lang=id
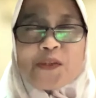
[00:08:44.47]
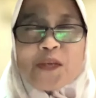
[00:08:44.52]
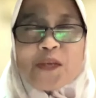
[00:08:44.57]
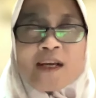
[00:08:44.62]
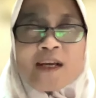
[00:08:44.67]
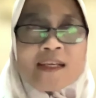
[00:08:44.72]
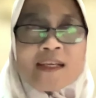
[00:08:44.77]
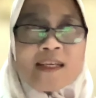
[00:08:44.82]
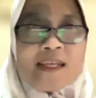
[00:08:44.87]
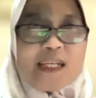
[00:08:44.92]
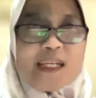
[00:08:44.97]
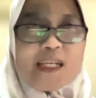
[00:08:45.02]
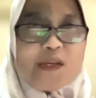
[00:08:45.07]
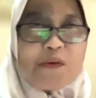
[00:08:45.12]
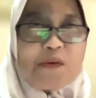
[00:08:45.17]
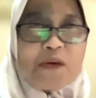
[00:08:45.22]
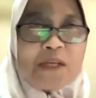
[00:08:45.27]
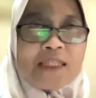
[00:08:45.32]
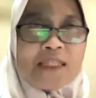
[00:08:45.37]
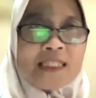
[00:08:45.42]
yang
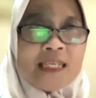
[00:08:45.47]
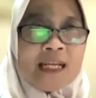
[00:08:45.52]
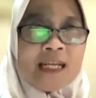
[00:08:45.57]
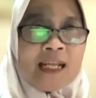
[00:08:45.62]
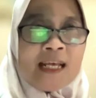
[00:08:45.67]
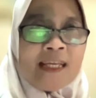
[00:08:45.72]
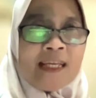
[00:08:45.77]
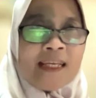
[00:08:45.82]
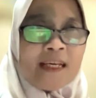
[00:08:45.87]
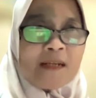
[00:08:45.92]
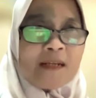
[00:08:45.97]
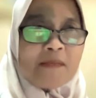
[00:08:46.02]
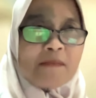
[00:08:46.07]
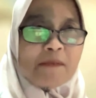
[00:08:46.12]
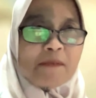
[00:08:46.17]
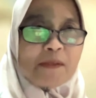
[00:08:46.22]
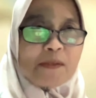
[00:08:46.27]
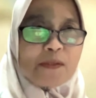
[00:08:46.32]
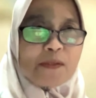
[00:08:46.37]
diwawancarai kan